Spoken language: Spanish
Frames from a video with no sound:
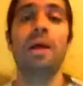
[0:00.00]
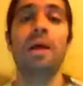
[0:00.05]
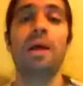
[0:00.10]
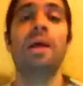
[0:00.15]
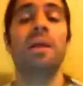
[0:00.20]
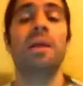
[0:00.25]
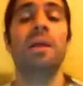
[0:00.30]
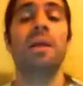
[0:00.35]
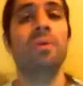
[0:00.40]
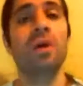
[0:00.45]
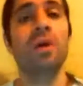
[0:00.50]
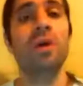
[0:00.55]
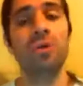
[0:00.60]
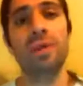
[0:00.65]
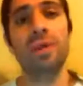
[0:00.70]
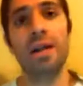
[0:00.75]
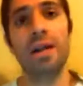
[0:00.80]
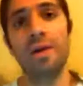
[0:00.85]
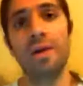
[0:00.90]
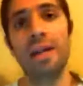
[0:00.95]
Tenemos que encontrar el
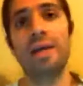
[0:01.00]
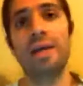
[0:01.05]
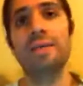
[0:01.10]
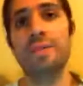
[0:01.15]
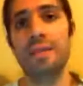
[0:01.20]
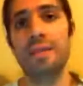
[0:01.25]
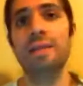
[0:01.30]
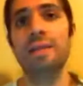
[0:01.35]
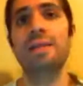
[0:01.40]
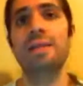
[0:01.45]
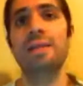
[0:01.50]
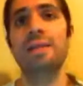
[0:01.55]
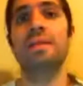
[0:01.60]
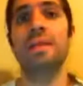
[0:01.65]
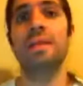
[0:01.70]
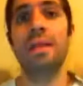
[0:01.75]
balance entre la